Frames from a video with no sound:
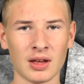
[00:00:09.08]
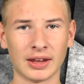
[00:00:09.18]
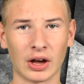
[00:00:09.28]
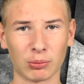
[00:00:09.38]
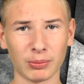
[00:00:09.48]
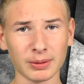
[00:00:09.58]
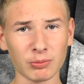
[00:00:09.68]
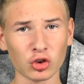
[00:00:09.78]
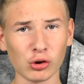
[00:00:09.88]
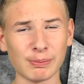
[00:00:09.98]
Ja, und mit
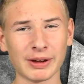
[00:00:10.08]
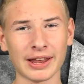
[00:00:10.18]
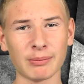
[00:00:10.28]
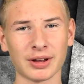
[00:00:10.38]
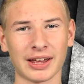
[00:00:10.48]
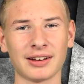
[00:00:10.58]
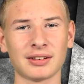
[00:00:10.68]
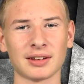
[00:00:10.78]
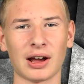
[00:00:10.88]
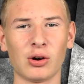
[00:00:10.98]
dem Schulbeginn
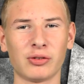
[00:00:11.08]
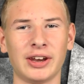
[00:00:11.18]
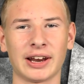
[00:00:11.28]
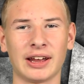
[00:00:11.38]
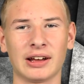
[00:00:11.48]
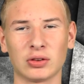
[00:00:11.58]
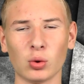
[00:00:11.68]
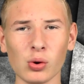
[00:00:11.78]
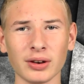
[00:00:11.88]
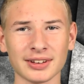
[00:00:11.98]
beginnt auch wieder der
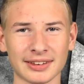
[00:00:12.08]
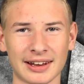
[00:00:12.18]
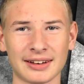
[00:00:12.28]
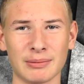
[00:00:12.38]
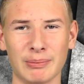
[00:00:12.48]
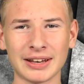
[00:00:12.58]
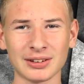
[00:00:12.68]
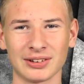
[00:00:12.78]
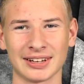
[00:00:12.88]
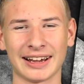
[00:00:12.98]
so interessante
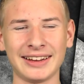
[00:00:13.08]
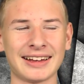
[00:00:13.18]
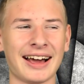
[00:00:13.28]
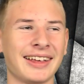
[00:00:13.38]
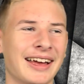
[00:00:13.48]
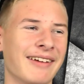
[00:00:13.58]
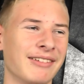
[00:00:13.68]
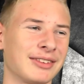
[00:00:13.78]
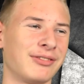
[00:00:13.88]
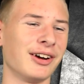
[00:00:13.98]
Matheunterricht. Ach
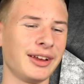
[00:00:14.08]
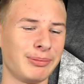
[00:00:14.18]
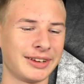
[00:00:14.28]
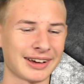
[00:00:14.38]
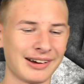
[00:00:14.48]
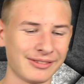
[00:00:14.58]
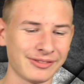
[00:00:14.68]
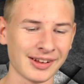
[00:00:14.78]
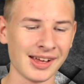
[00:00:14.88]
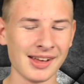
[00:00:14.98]
ja, was freue ich mich drauf.
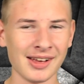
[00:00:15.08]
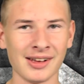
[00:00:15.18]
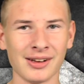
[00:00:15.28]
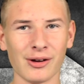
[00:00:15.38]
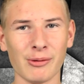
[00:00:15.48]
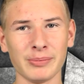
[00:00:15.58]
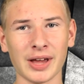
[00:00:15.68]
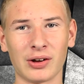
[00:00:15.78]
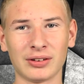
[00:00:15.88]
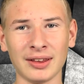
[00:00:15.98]
Ähm,
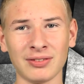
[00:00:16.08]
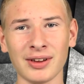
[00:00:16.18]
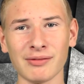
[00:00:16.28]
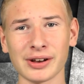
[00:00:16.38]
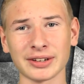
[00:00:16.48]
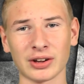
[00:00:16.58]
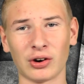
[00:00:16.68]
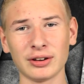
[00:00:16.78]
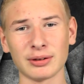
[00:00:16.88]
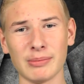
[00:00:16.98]
ja, und deswegen wollte
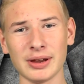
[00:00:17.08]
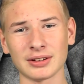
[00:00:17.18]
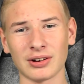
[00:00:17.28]
ich heute mit